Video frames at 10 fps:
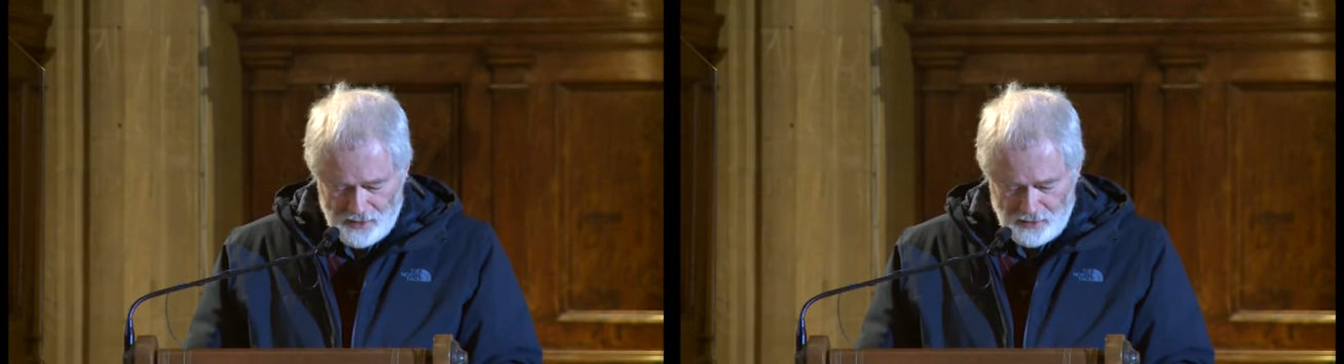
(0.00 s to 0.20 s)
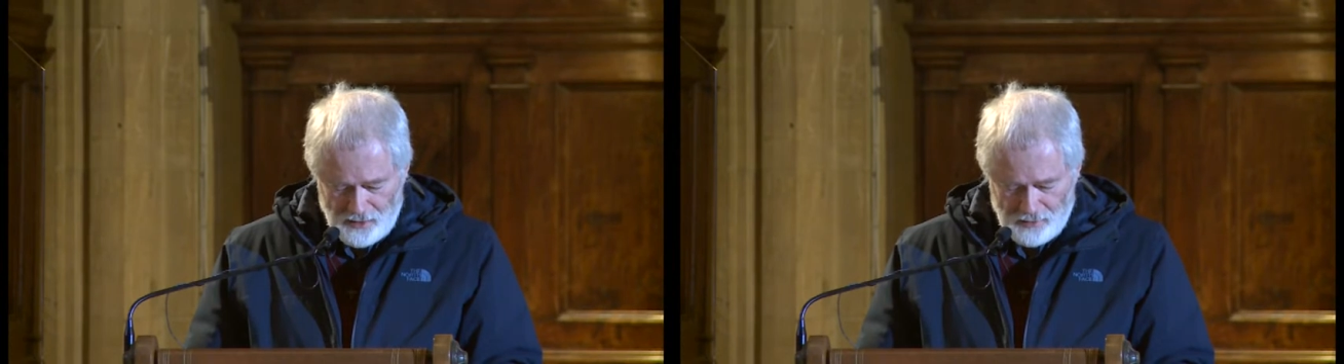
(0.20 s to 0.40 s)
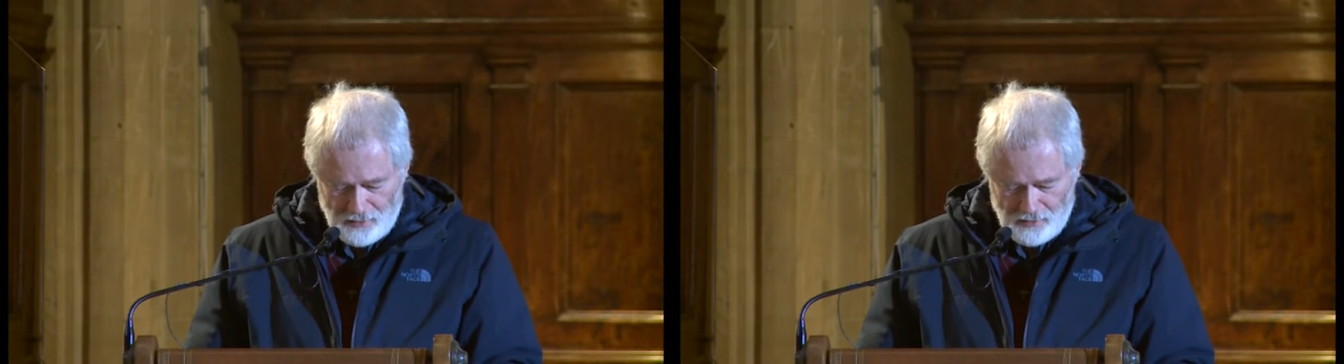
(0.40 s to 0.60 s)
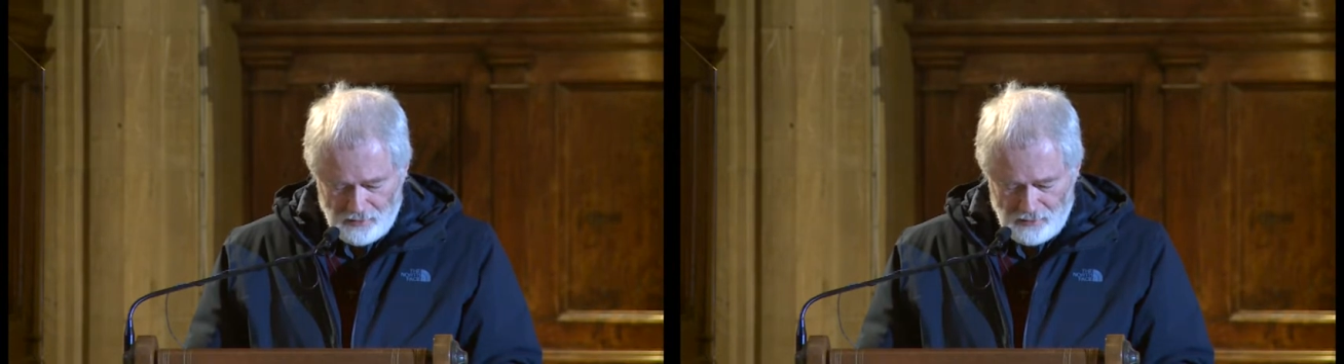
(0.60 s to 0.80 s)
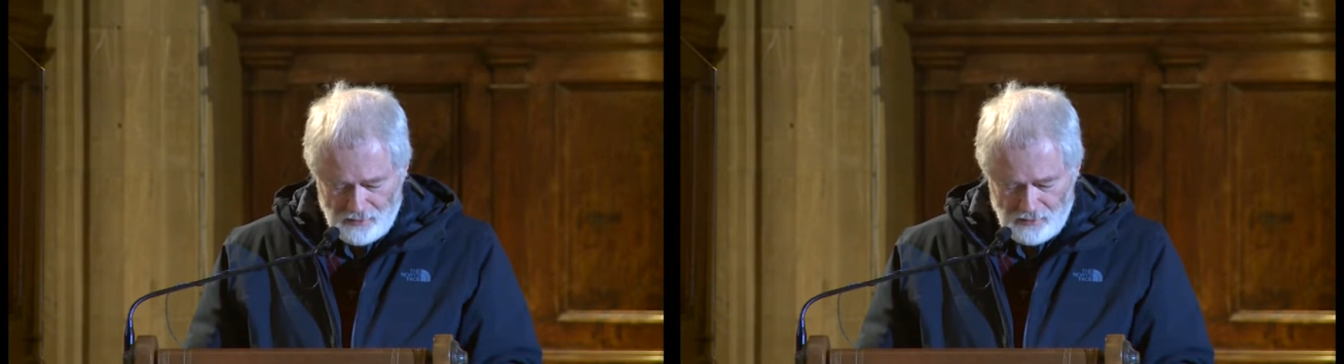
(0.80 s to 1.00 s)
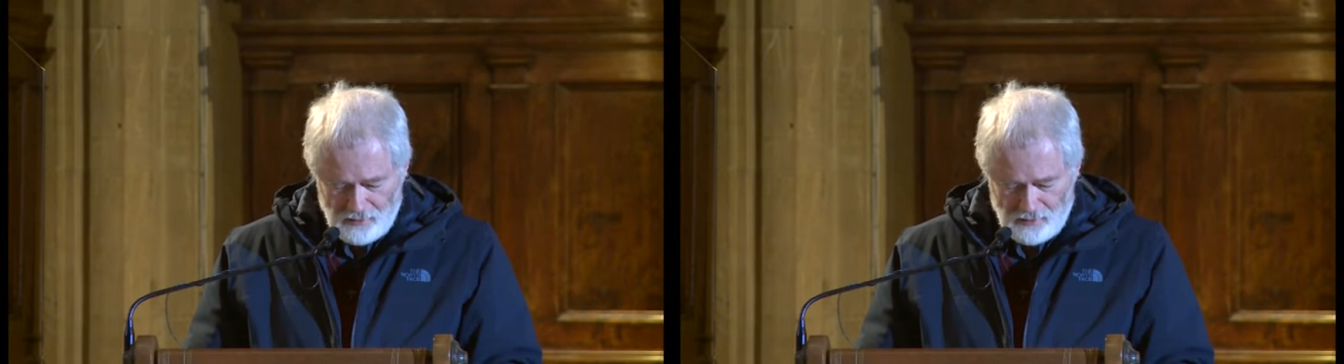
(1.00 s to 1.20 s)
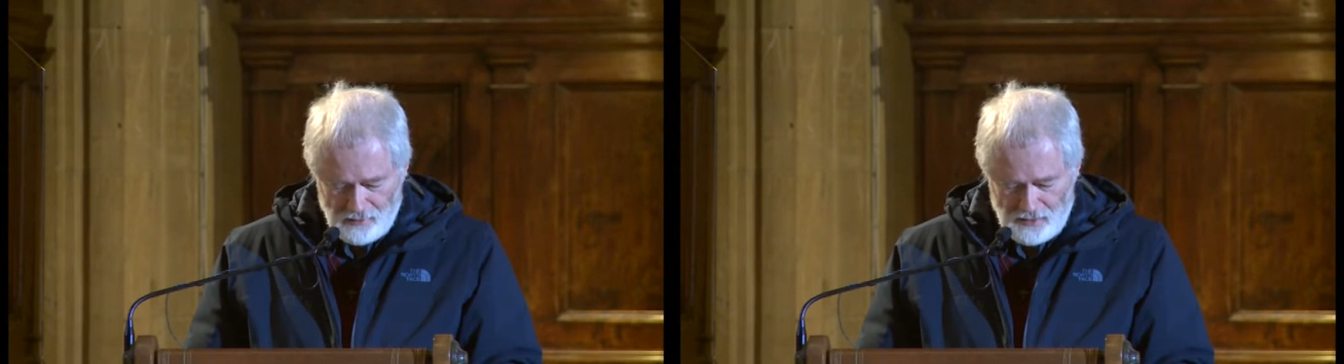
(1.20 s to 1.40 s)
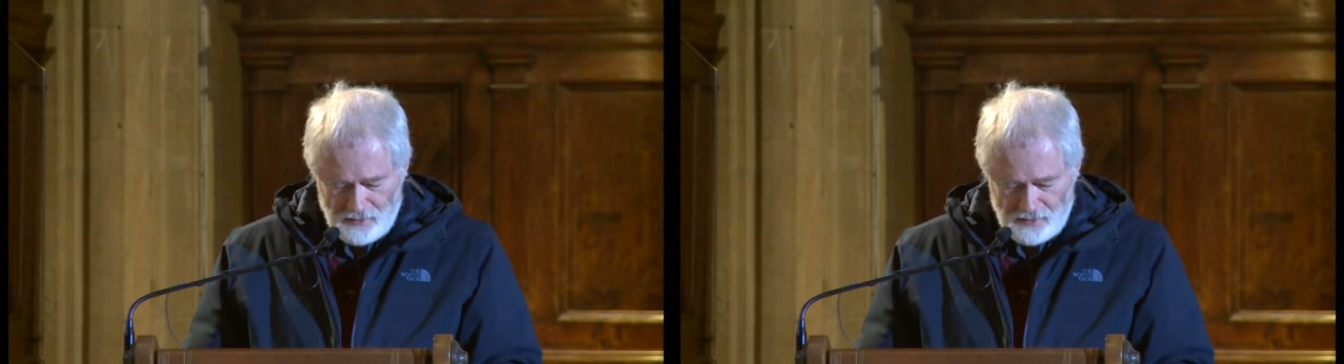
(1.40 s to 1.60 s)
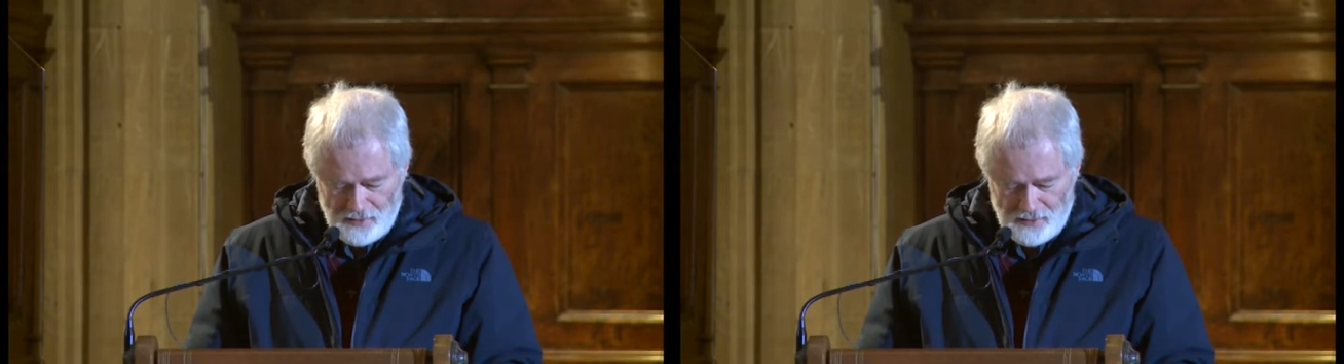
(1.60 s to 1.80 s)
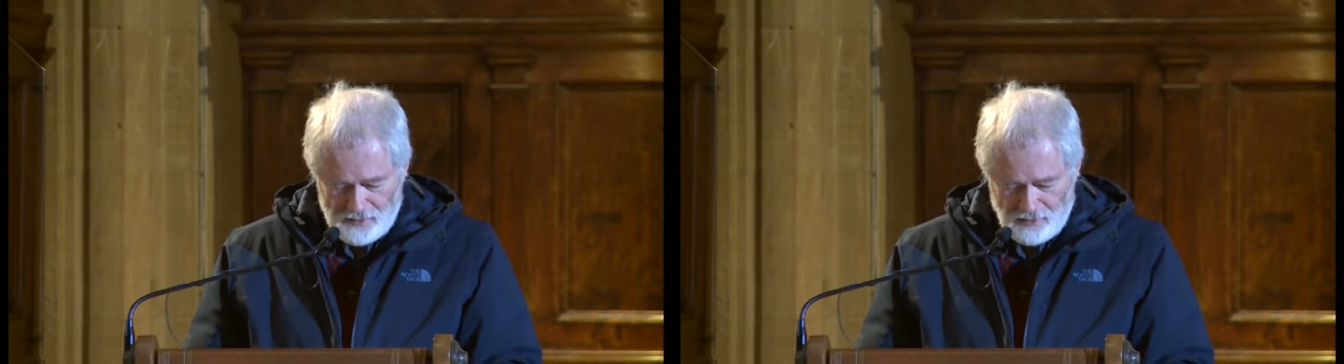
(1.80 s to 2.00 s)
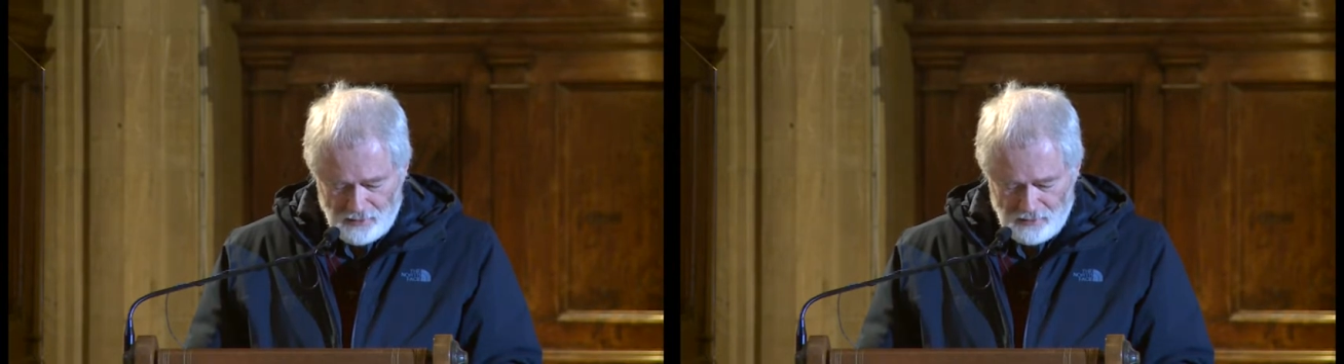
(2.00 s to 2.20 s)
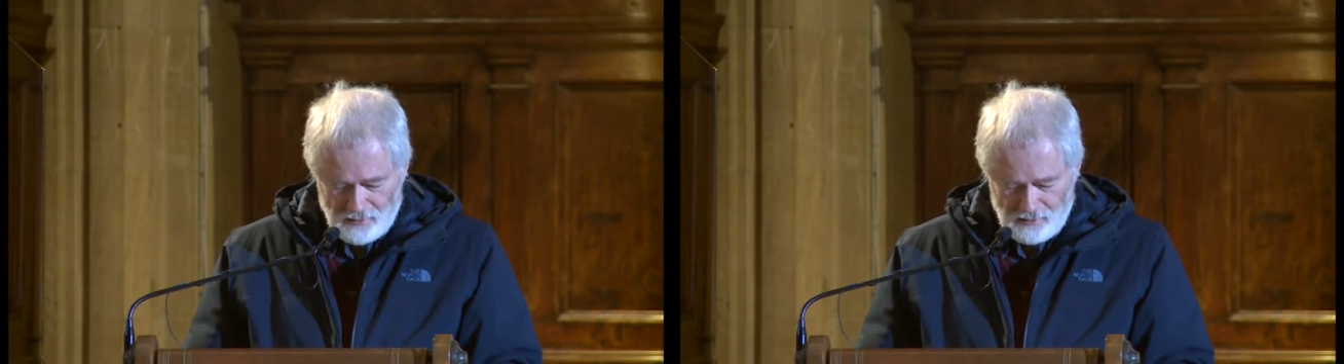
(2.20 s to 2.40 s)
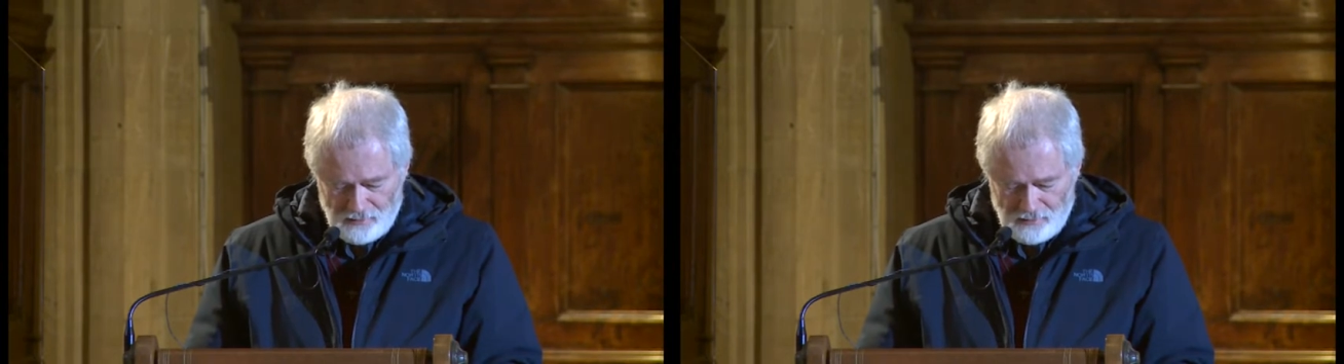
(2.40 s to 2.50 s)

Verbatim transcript: sinedrio e gli dissero